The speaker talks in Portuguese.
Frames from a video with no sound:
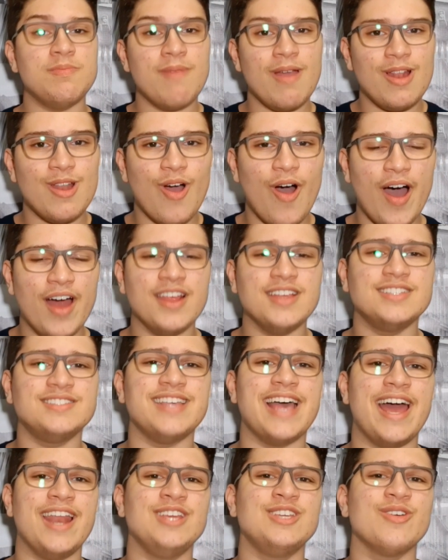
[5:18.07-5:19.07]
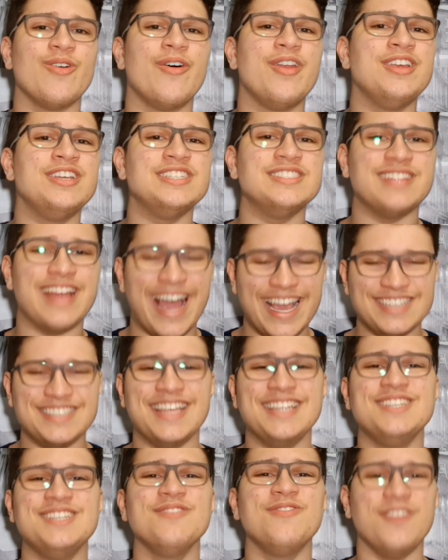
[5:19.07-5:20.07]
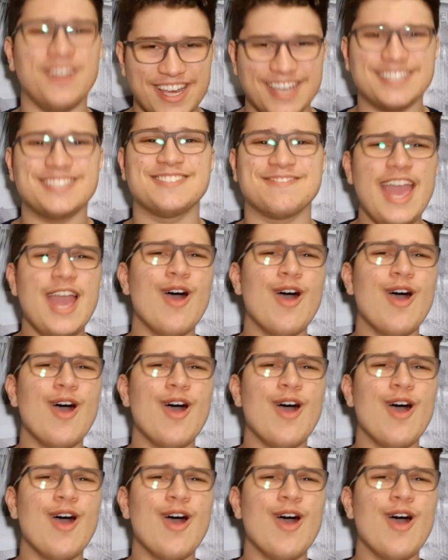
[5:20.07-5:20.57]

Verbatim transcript: melhores séries originais Netflix.